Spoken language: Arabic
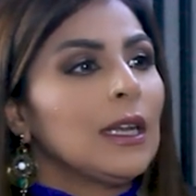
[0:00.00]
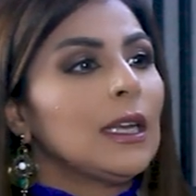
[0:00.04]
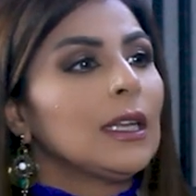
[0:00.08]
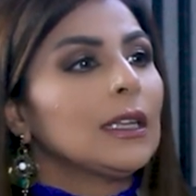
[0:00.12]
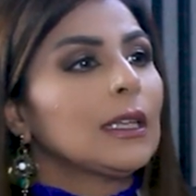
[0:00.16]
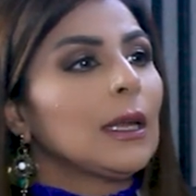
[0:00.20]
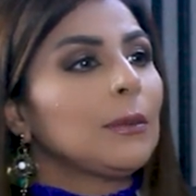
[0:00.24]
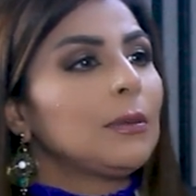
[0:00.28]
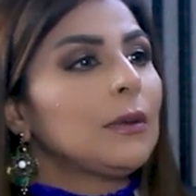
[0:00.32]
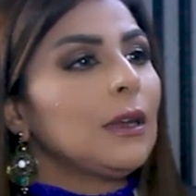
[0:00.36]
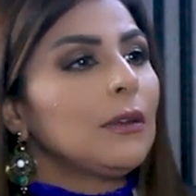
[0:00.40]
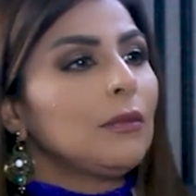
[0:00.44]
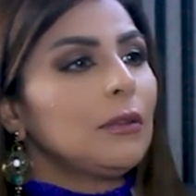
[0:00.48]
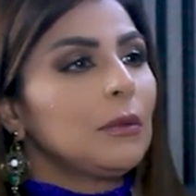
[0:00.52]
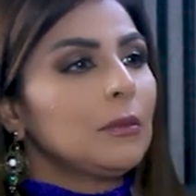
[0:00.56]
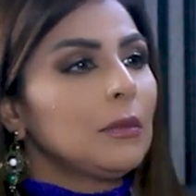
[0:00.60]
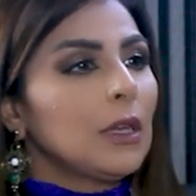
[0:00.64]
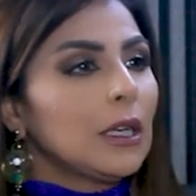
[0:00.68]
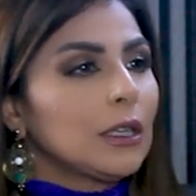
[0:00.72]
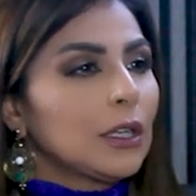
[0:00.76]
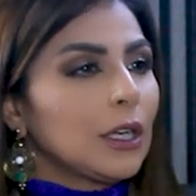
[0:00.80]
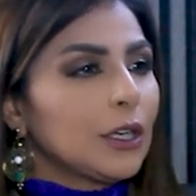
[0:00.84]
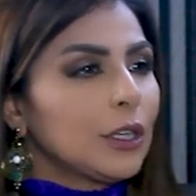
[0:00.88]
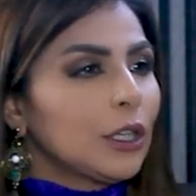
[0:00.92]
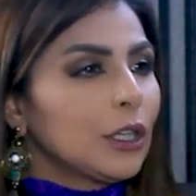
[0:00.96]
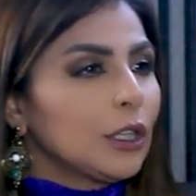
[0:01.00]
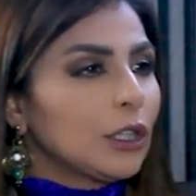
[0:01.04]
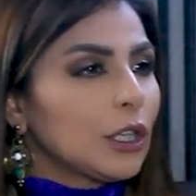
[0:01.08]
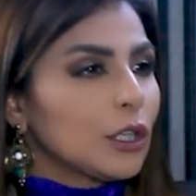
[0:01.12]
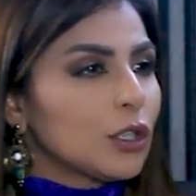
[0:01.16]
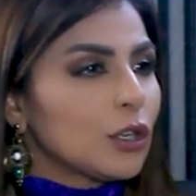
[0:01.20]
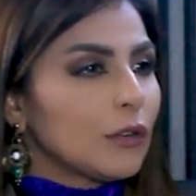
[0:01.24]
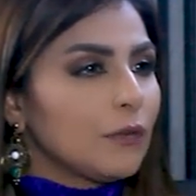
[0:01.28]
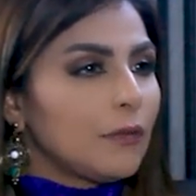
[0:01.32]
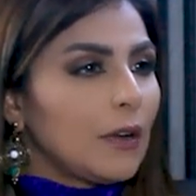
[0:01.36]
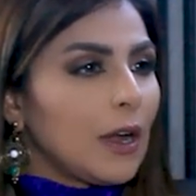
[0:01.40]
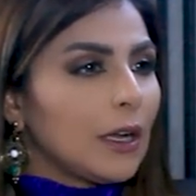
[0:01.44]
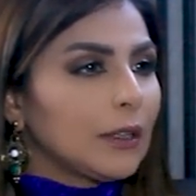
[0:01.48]
طيب كيف بنقدر
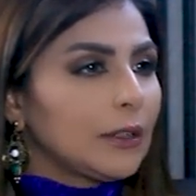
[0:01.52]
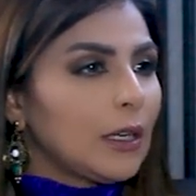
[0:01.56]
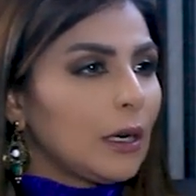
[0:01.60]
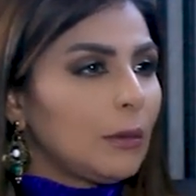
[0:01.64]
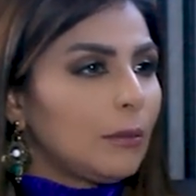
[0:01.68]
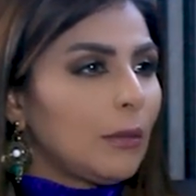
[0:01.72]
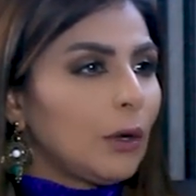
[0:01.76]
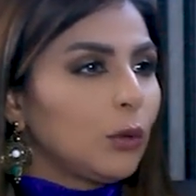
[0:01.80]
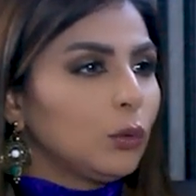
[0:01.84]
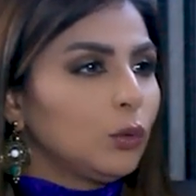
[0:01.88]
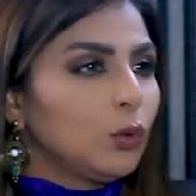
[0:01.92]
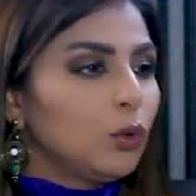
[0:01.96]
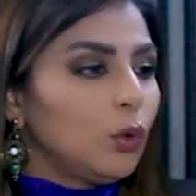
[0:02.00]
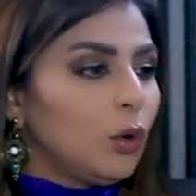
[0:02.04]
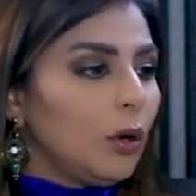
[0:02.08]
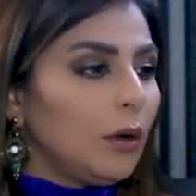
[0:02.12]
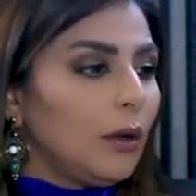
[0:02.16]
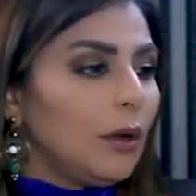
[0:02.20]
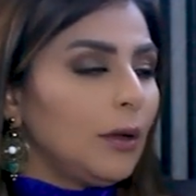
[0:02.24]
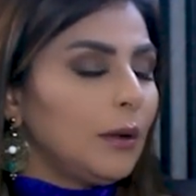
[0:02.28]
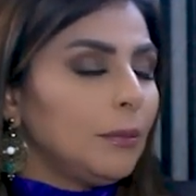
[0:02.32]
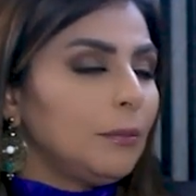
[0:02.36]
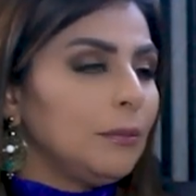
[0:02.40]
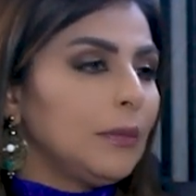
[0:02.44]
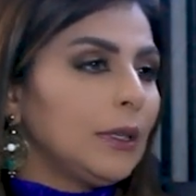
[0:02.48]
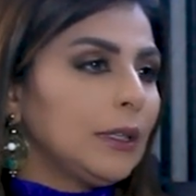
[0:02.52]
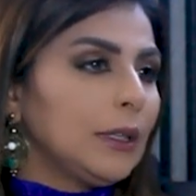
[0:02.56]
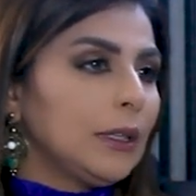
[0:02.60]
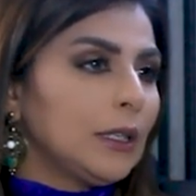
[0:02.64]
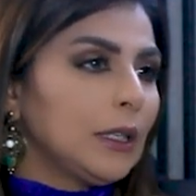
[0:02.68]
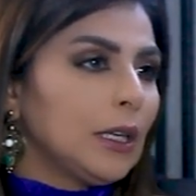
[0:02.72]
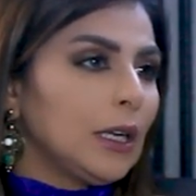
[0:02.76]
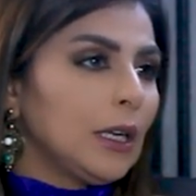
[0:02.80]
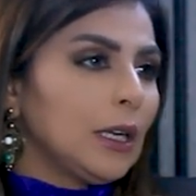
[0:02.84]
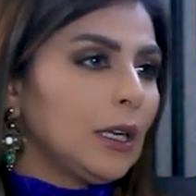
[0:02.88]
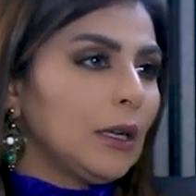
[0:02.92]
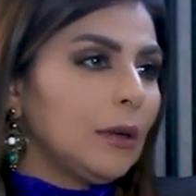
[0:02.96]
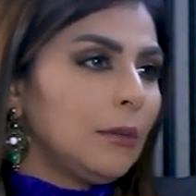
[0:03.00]
نكتشف هذا الموضوع من
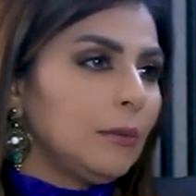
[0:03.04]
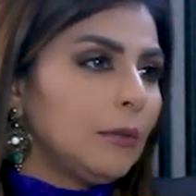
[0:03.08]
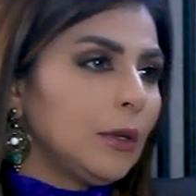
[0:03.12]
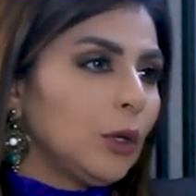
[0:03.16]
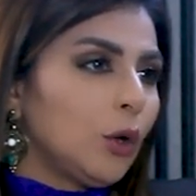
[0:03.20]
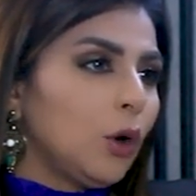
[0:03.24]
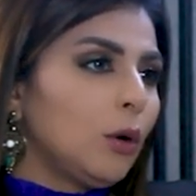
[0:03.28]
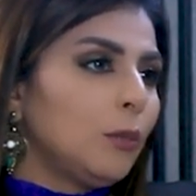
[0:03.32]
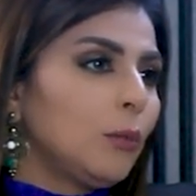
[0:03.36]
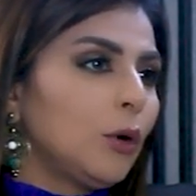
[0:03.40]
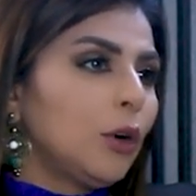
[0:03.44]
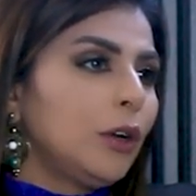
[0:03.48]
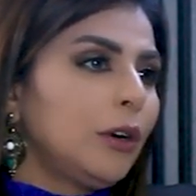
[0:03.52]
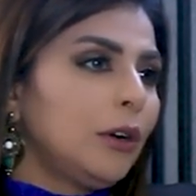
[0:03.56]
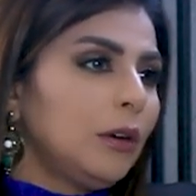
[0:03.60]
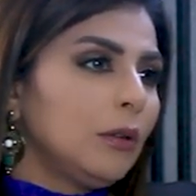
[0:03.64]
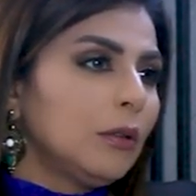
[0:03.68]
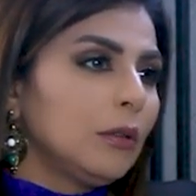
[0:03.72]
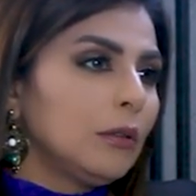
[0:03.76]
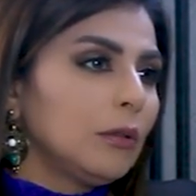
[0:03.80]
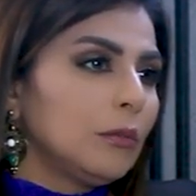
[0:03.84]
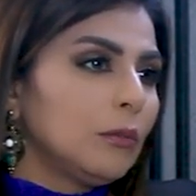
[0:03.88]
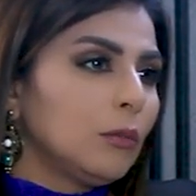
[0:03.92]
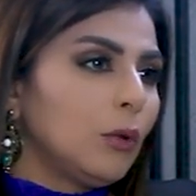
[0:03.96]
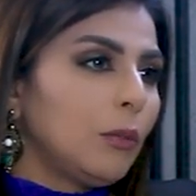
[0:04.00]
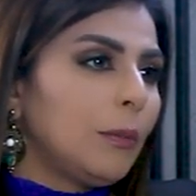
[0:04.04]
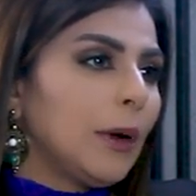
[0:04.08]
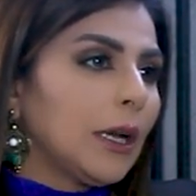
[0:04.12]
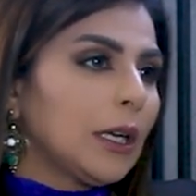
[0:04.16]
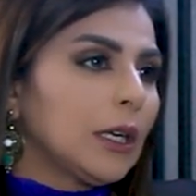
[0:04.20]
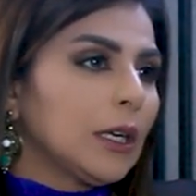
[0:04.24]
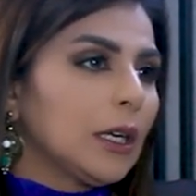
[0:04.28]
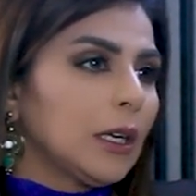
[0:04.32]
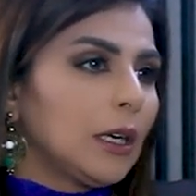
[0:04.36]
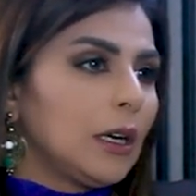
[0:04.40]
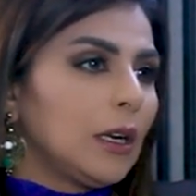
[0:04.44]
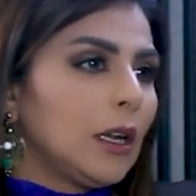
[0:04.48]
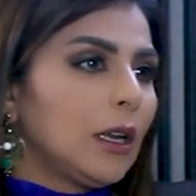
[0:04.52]
من عمر
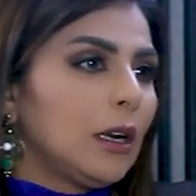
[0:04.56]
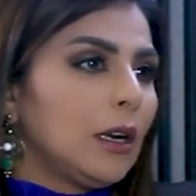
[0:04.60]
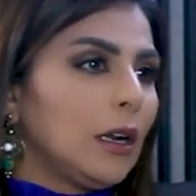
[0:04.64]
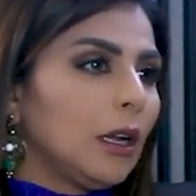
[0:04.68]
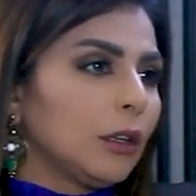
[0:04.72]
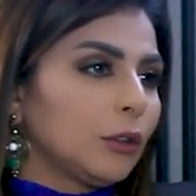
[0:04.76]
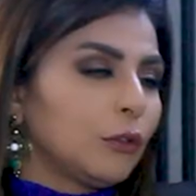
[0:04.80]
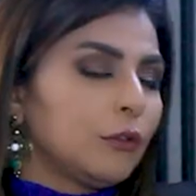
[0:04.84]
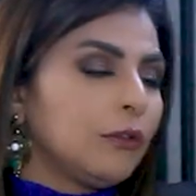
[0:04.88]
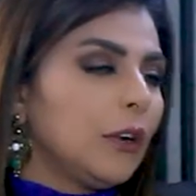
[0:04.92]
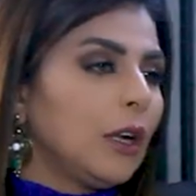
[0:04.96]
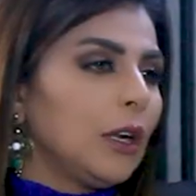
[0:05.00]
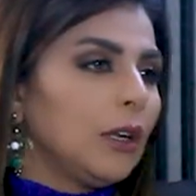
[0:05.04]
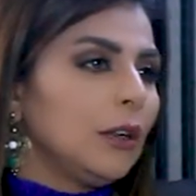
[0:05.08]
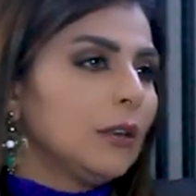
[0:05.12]
مبكر للأطفال